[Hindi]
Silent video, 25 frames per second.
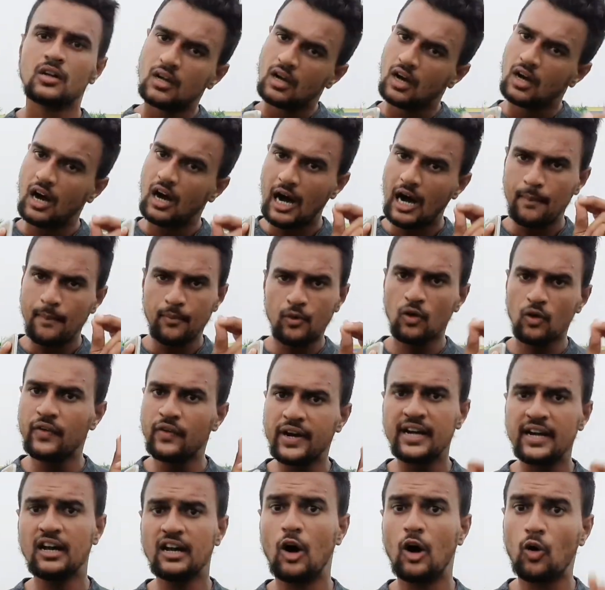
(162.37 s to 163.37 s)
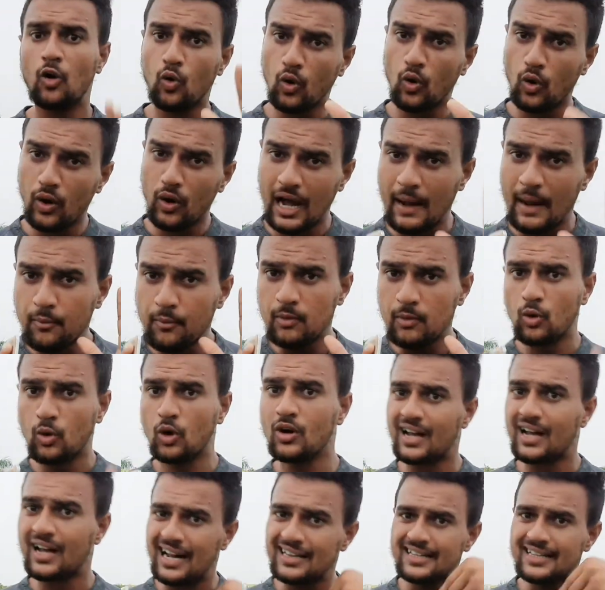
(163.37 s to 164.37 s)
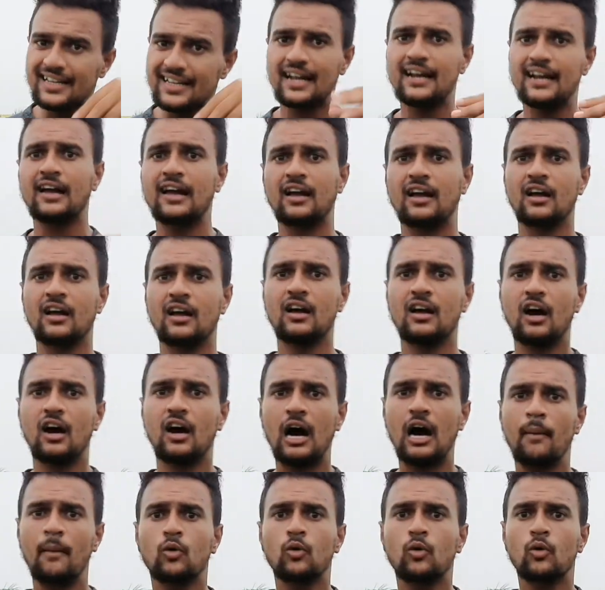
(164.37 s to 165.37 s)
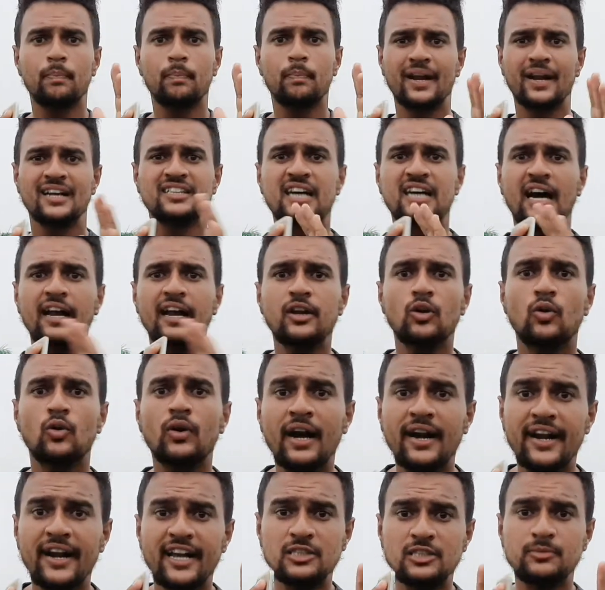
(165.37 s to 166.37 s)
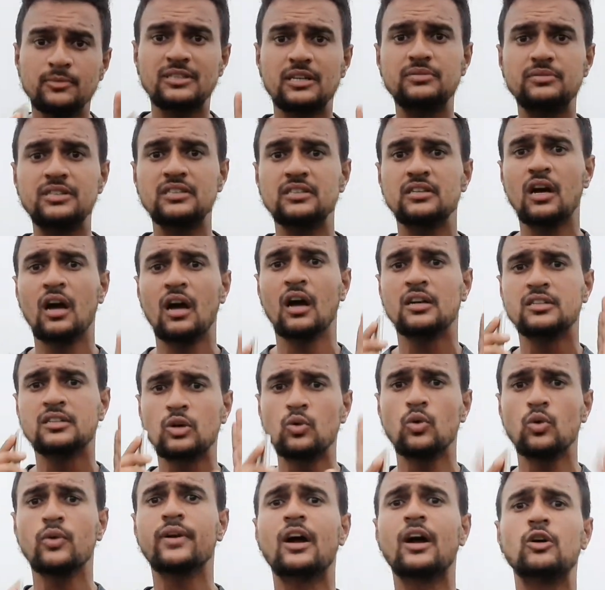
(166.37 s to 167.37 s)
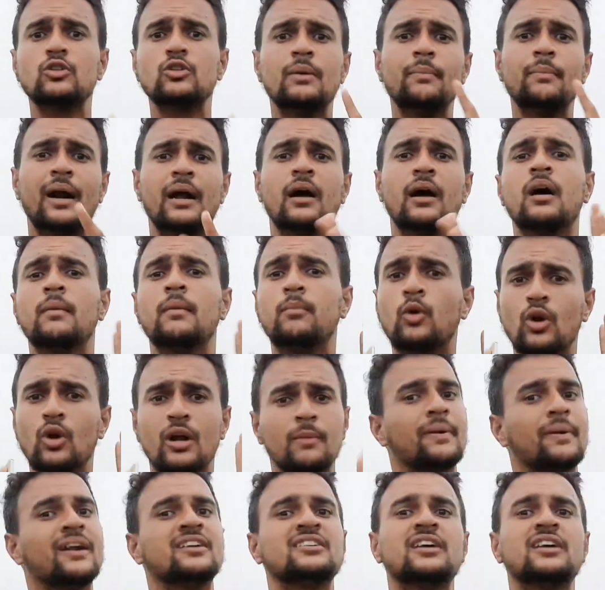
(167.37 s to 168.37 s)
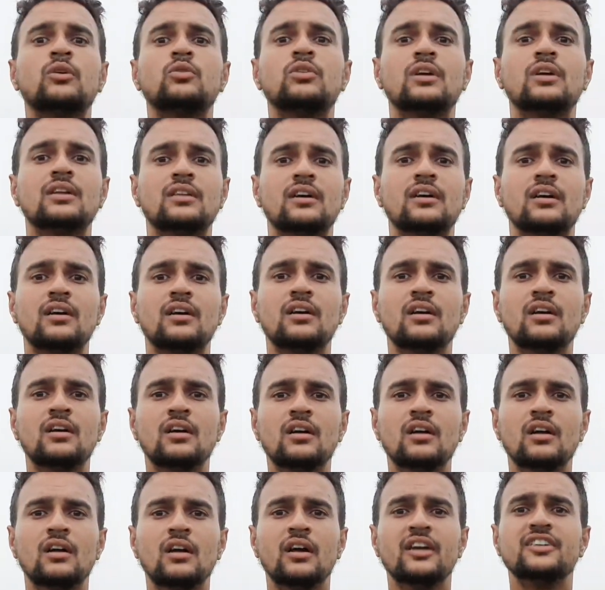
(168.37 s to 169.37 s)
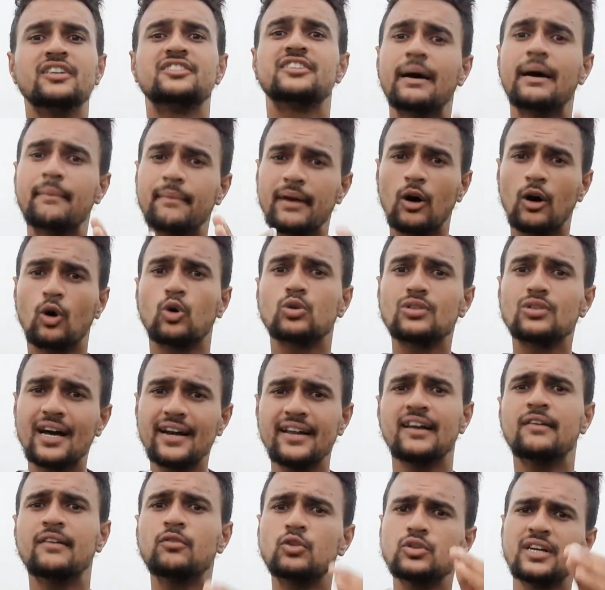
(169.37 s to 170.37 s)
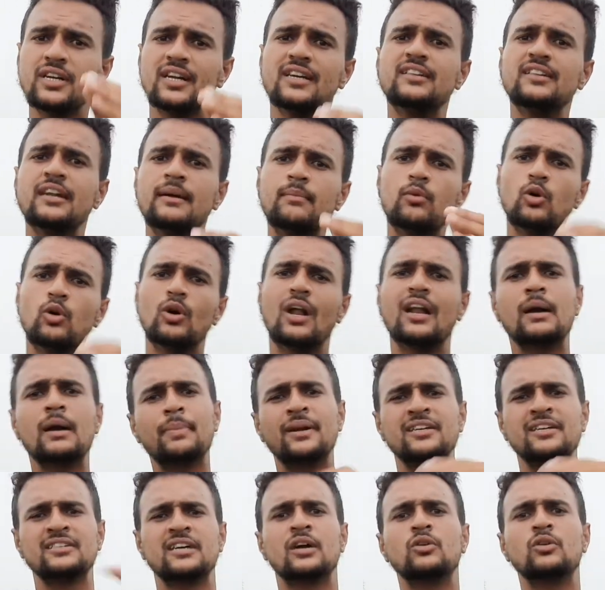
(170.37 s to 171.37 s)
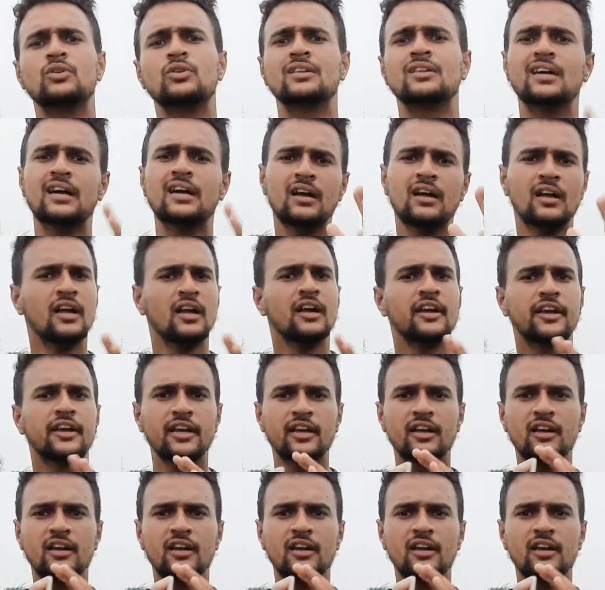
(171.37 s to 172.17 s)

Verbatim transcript: आपको विकेट और आपको बॉल डालते रहना है आपको परेशान नहीं होना है डेज में सबसे ज़रूर क्या होता है बॉलर परेशान हो जाता है स्टैमिना होता नहीं है वो धीरे धीरे बॉल डाल के परेशान हो जाता है कि